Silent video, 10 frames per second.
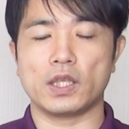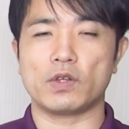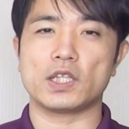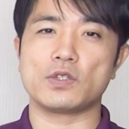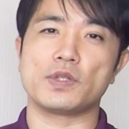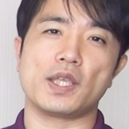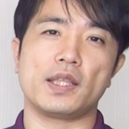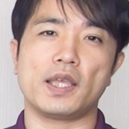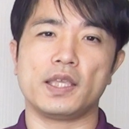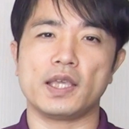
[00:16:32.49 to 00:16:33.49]
で、私の整
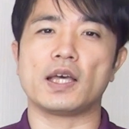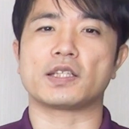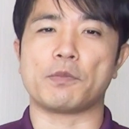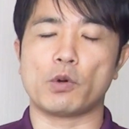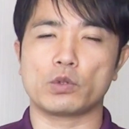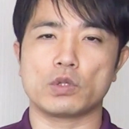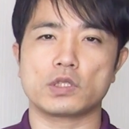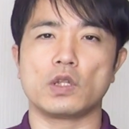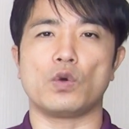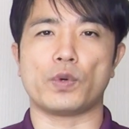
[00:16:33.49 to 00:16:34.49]
体院やサポート
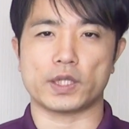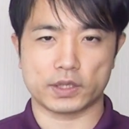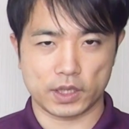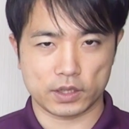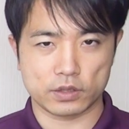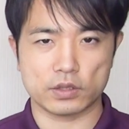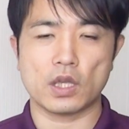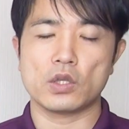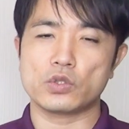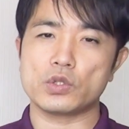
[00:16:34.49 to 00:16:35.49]
付きのファスティング、
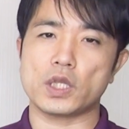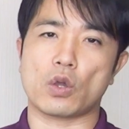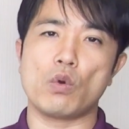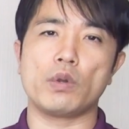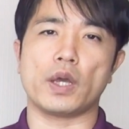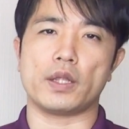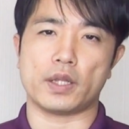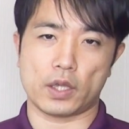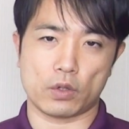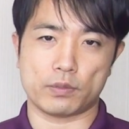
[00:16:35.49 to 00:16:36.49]
そして今回の
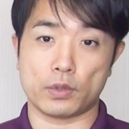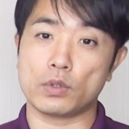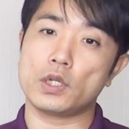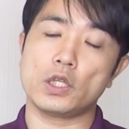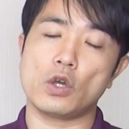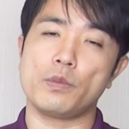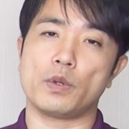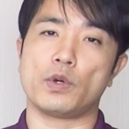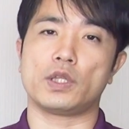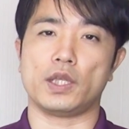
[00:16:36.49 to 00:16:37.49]
内容のブログに興味
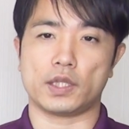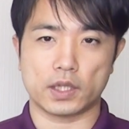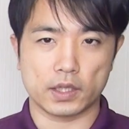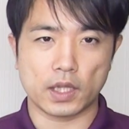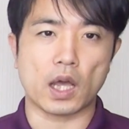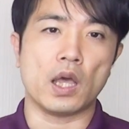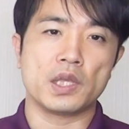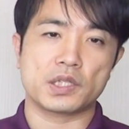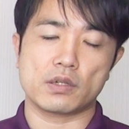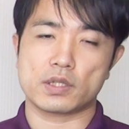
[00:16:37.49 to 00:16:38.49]
を持っていただいたら、
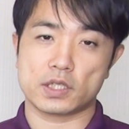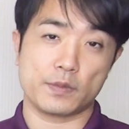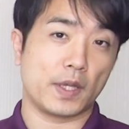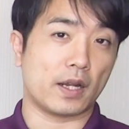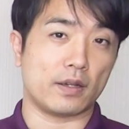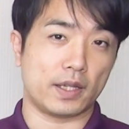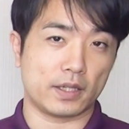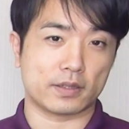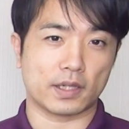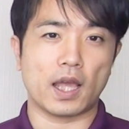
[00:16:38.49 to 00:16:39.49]
下の説明欄の
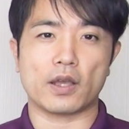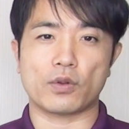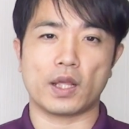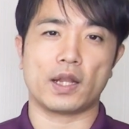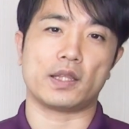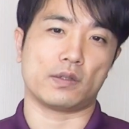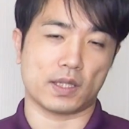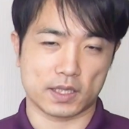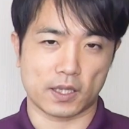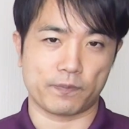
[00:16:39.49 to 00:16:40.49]
リンクからご覧になってく
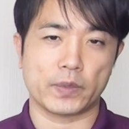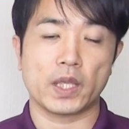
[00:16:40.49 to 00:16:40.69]
ださい。